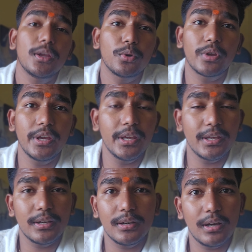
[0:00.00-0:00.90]

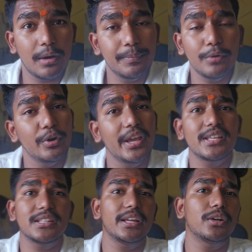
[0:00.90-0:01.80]
क्योंकि अपना वही एज
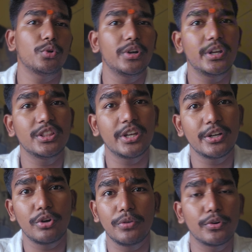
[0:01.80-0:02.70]
रहता है ट्वेंटी थ्री
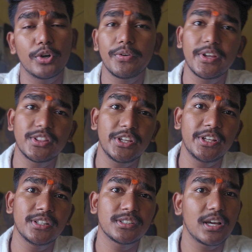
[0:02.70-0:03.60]
ट्वेंटी फोर ट्वेंटी फाइव
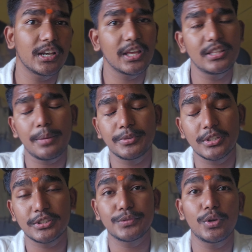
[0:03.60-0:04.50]
तीन साल के अंदर अपना
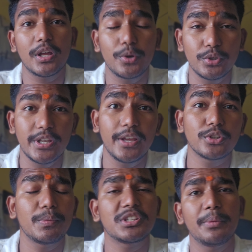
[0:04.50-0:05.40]
सक्सेसफुल अगर हो जाएंगे
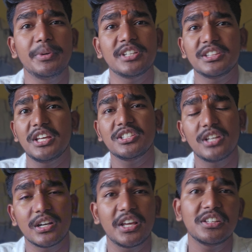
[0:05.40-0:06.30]
उसके बाद छब्बीस सत्ताईस
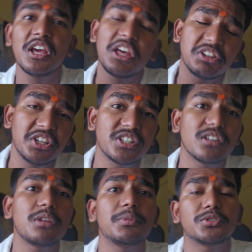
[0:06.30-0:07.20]
अट्ठाईस तीन चार
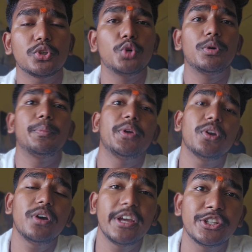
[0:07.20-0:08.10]
साल मस्त घूमो
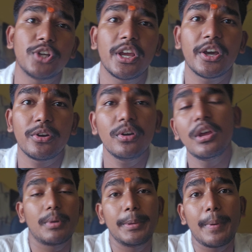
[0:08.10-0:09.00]
फिरो एंजॉय करो
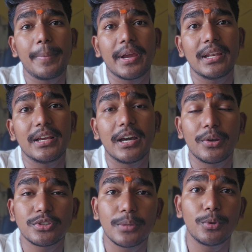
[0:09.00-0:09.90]
मम्मी पापा के लिए घरों
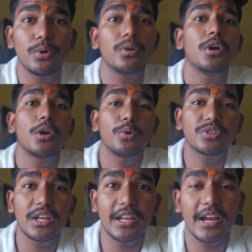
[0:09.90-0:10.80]
सब लो खुद
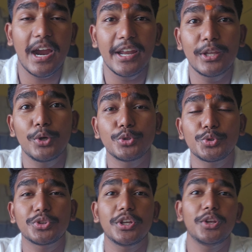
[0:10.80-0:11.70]
के लिए गाड़ी लो
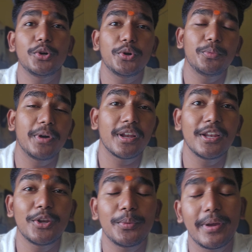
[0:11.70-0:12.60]
जूते लो बंगले
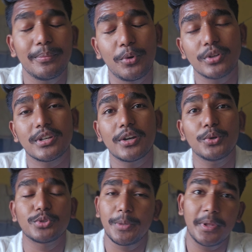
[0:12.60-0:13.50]
लो भाई मौज काटो
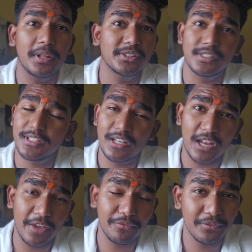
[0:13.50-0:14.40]
उसके बाद अच्छा सा
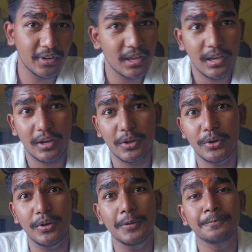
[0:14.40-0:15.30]
लाइफ करो